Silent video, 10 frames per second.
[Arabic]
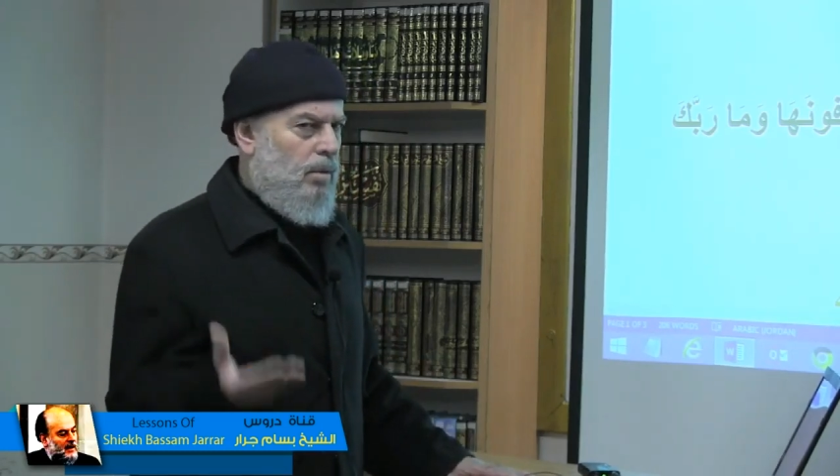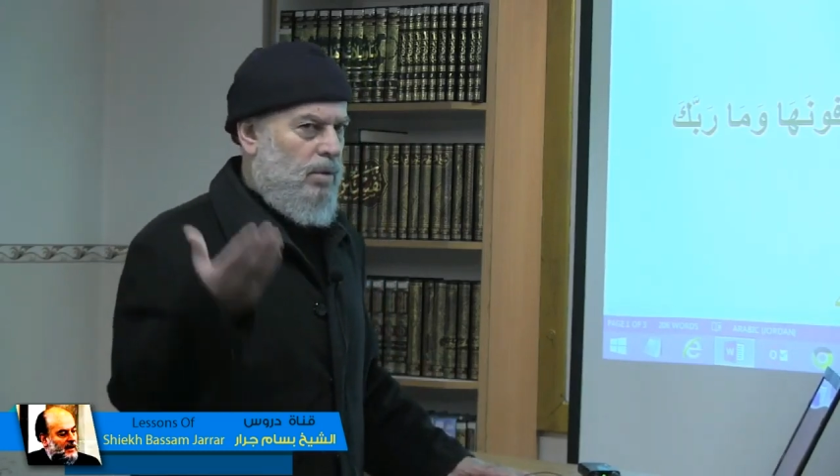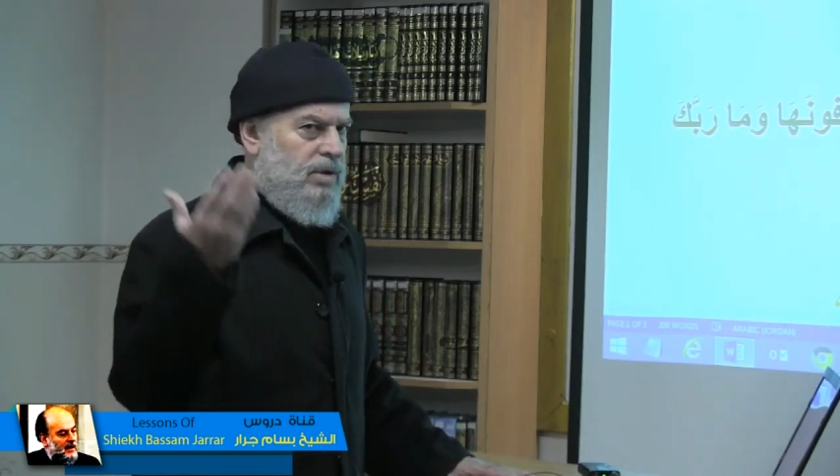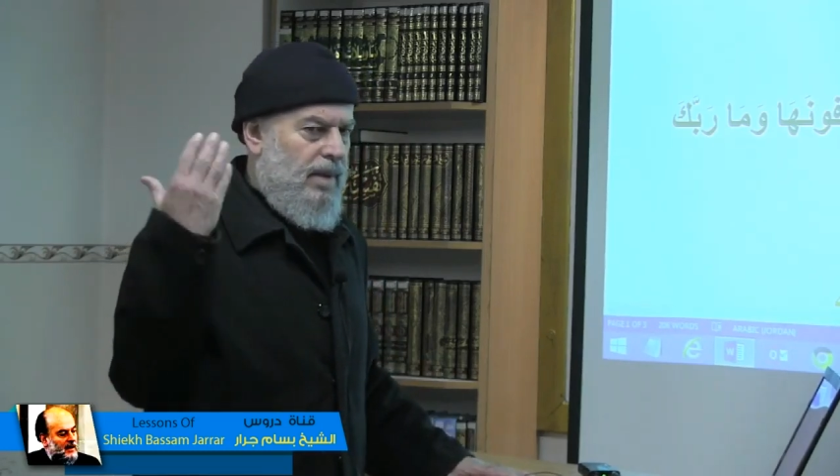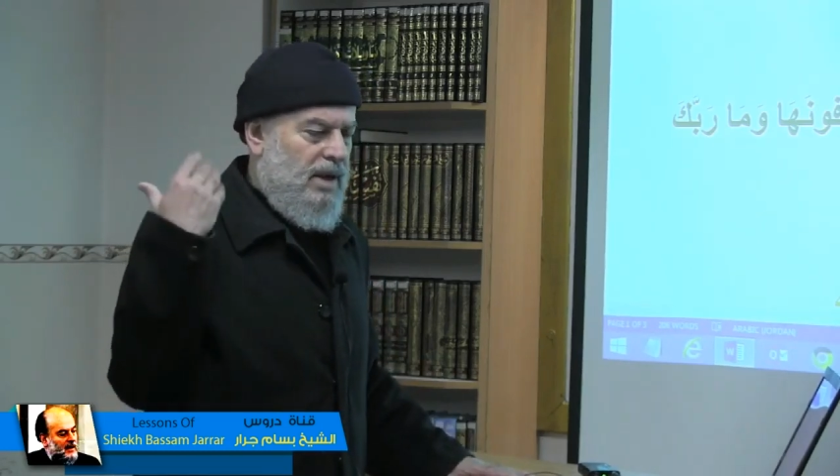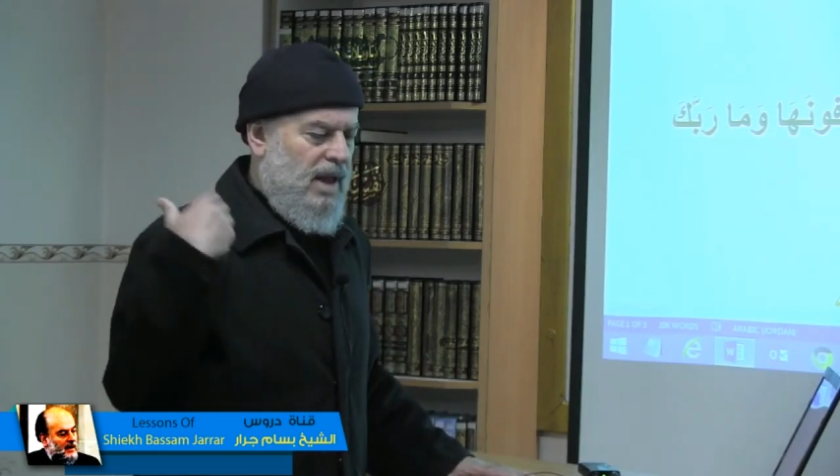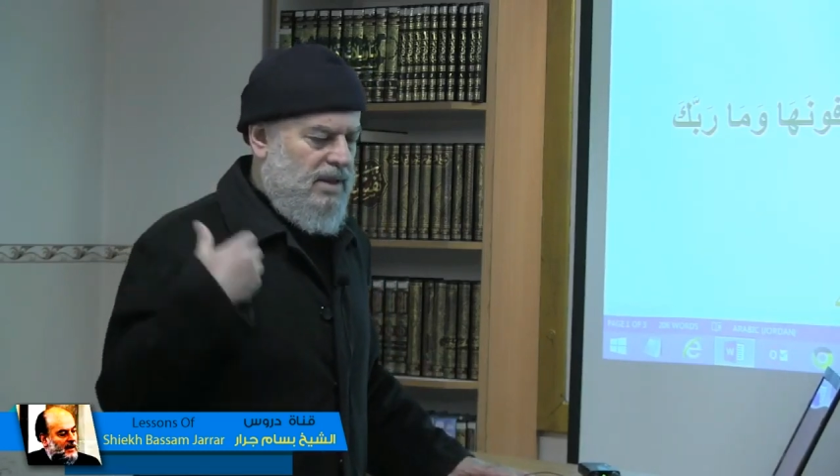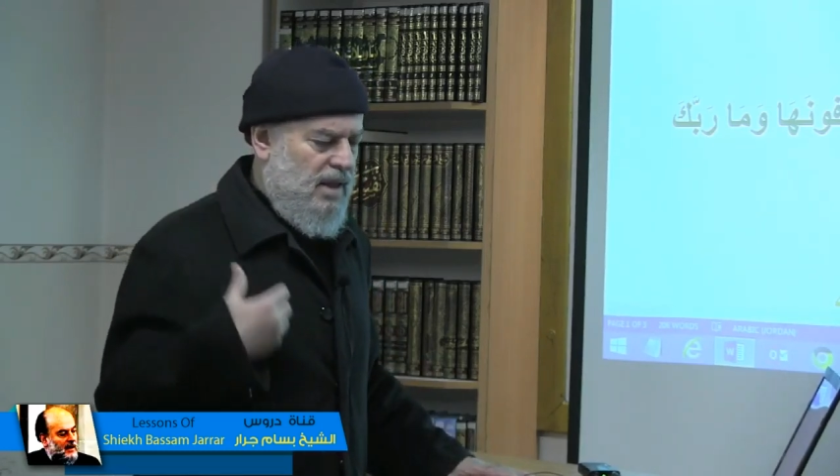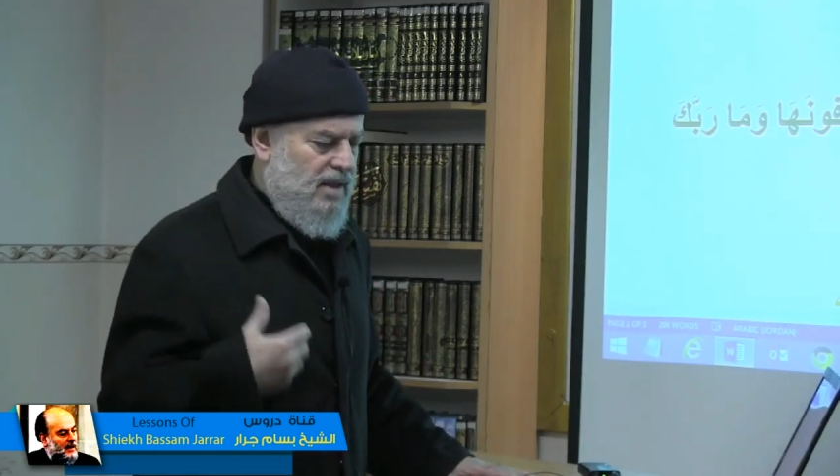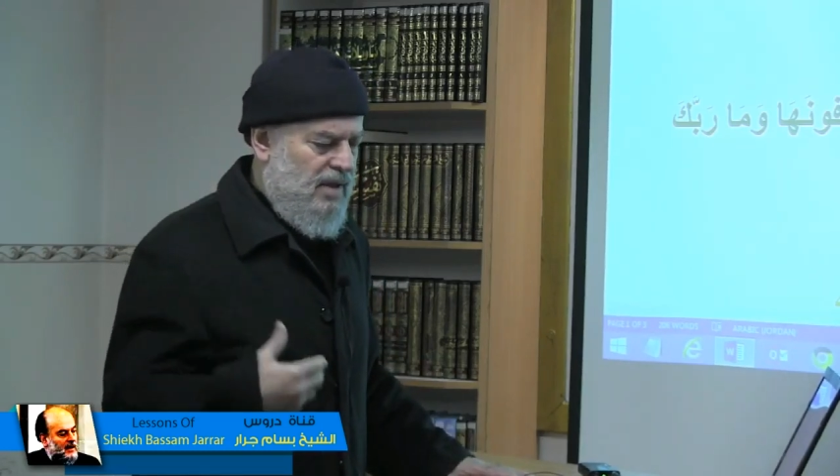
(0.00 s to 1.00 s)
وسبق
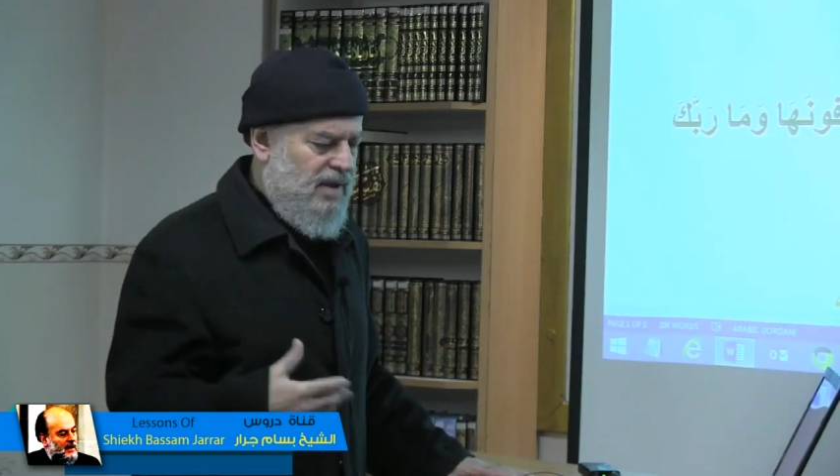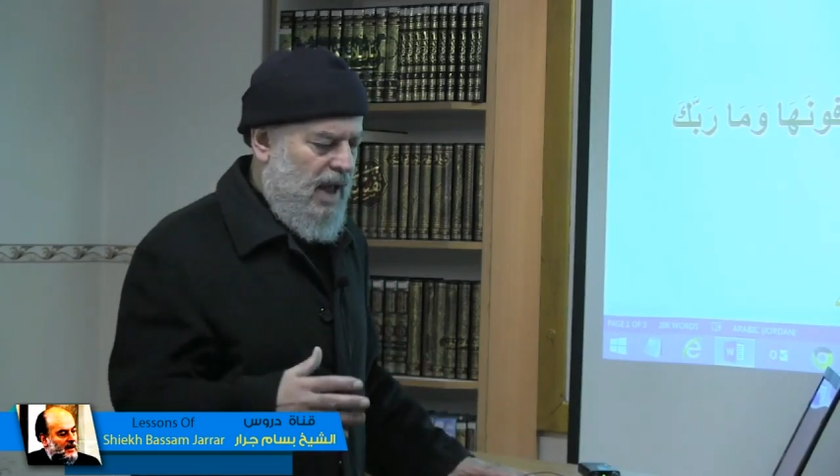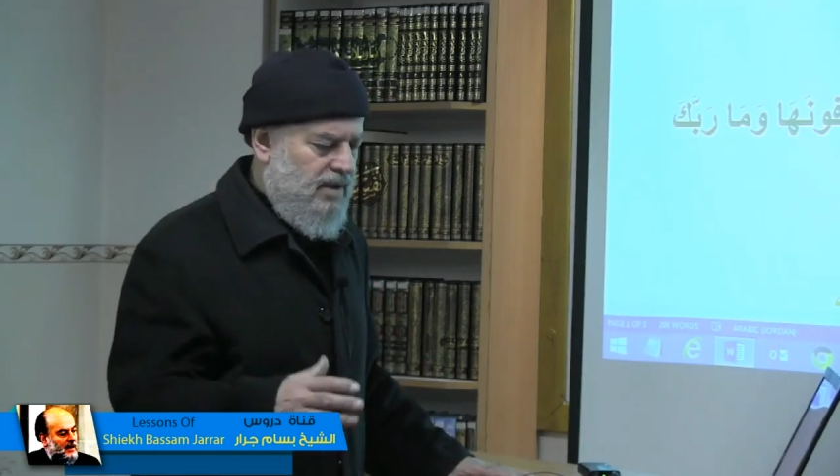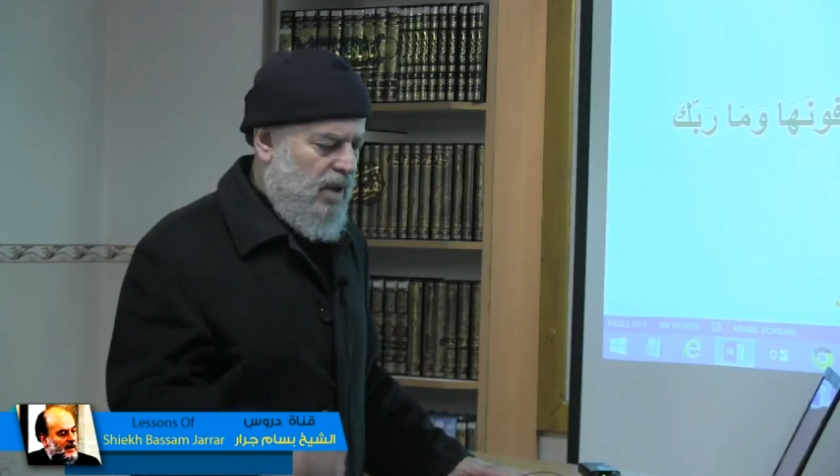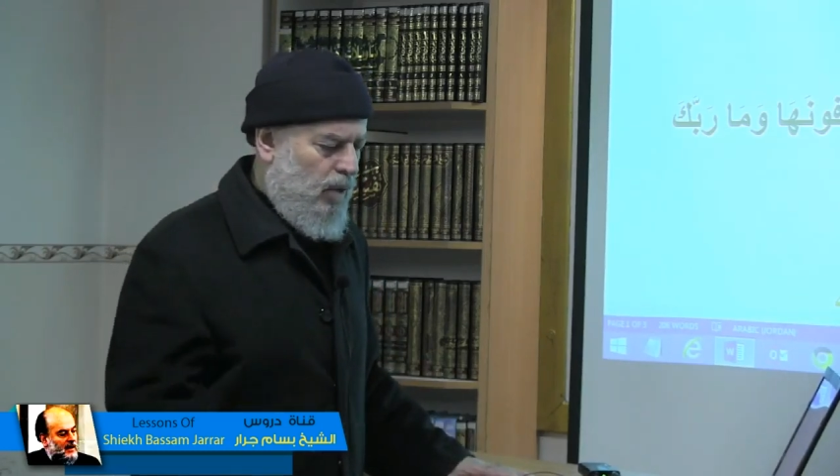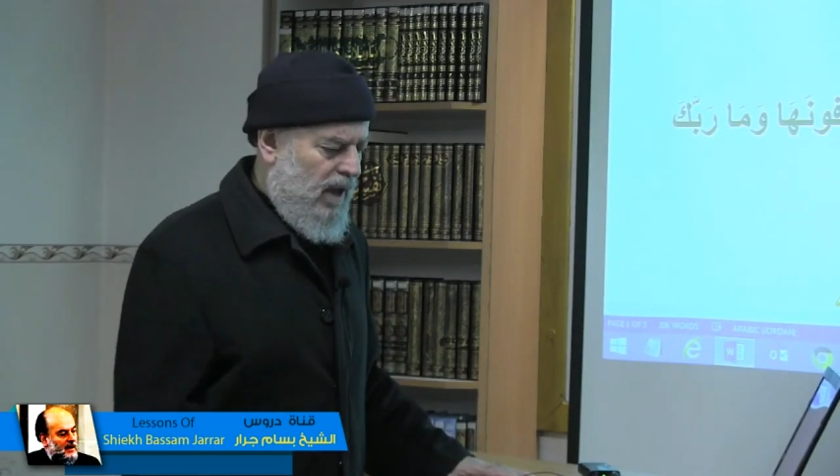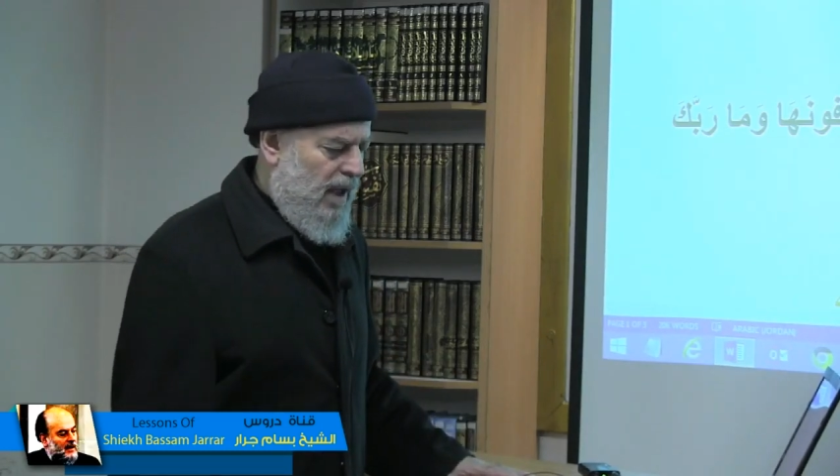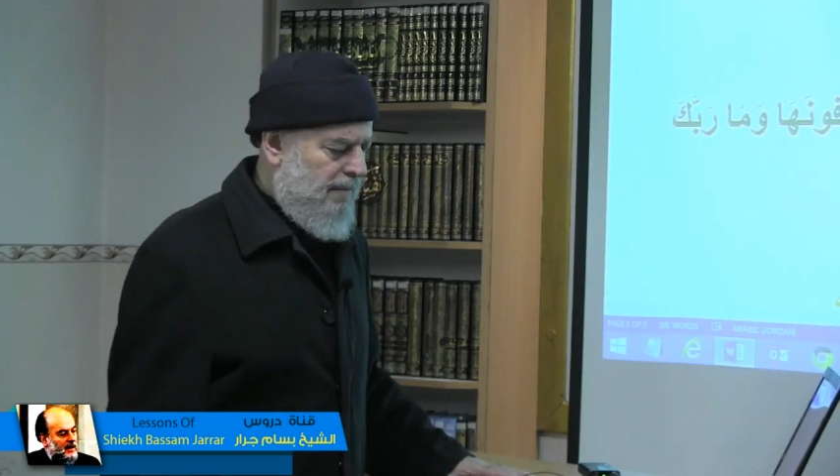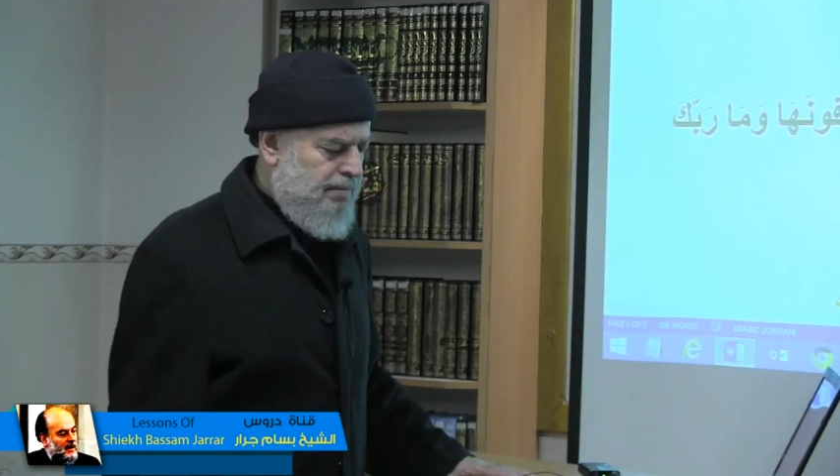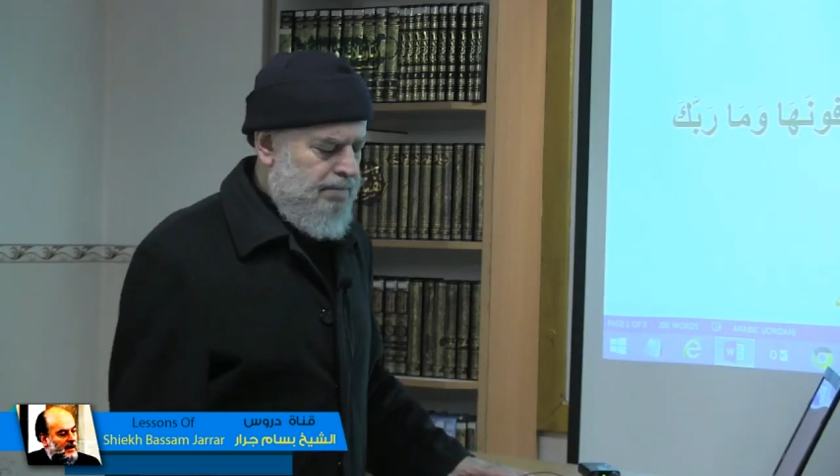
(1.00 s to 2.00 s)
تحدثنا ساعات طويلة